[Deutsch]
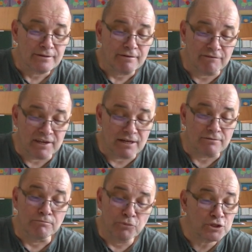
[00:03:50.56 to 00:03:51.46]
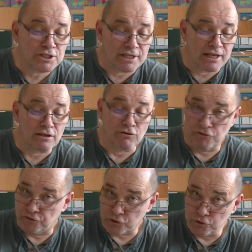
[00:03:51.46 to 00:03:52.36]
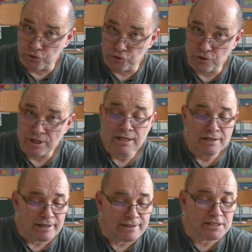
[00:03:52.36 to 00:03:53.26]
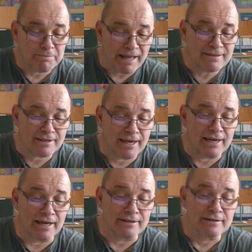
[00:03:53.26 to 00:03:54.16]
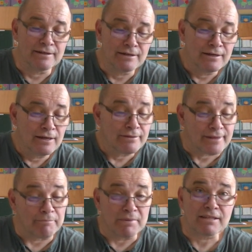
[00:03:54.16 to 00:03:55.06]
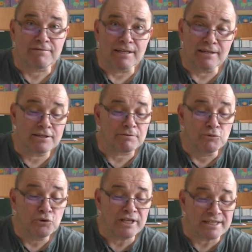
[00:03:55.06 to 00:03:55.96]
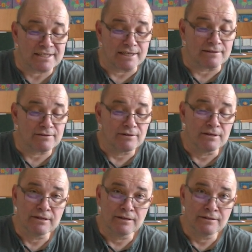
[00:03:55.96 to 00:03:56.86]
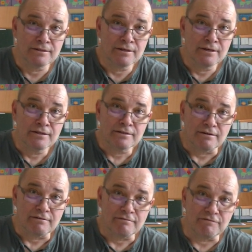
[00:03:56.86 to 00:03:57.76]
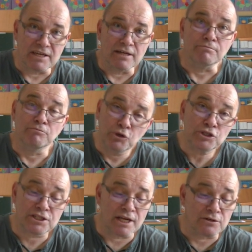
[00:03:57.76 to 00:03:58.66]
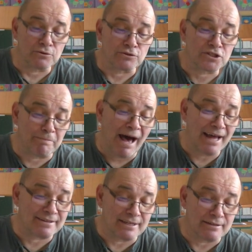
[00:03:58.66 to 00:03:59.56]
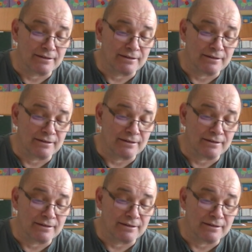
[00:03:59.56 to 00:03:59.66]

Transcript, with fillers: wir müssen früh ins Bett gehen, damit wir nicht müde sind. Wir müssen uns baden.